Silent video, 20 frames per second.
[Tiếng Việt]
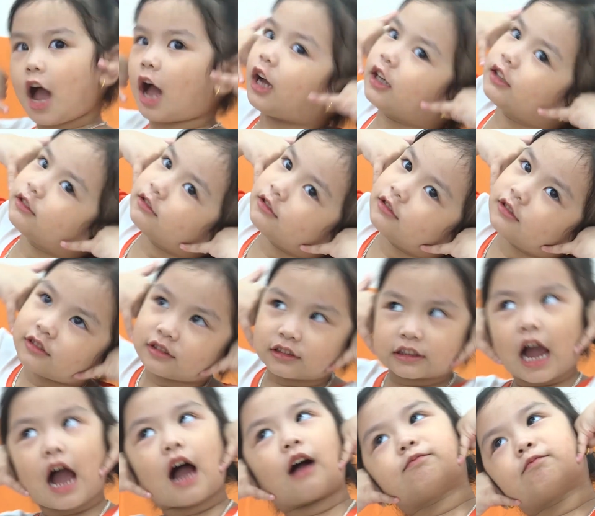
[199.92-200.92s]
Trung tâm Anh ngữ
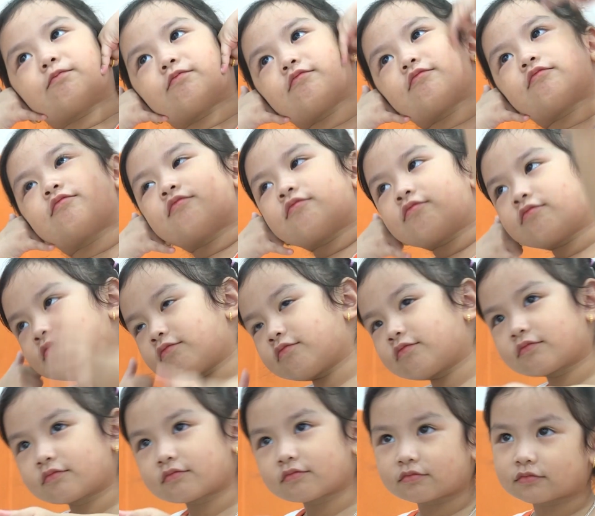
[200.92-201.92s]
quốc tế Acusta
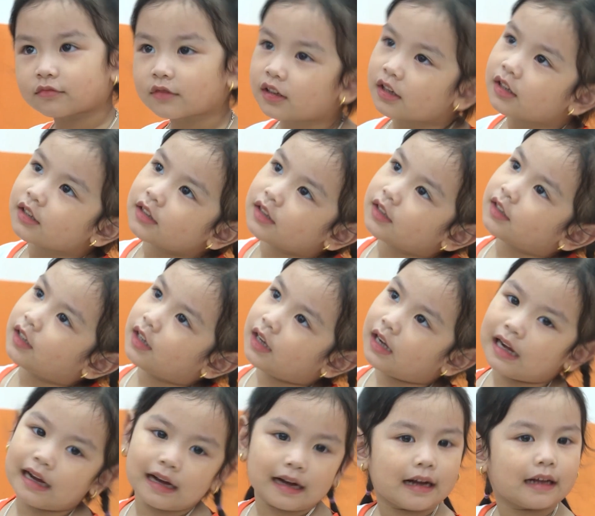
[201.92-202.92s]
cũng áp dụng phương
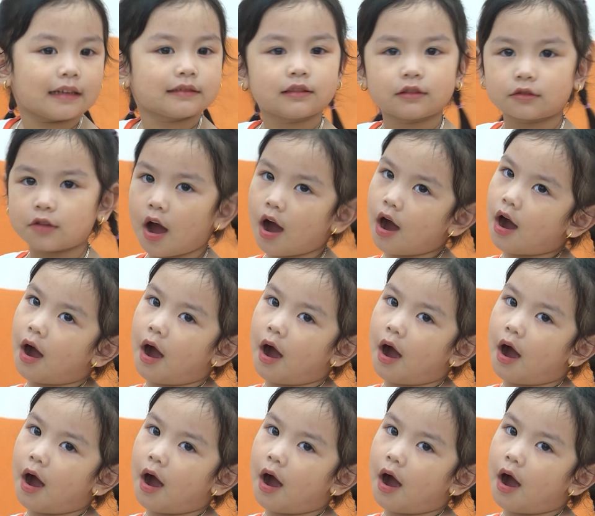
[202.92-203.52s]
pháp dạy học đa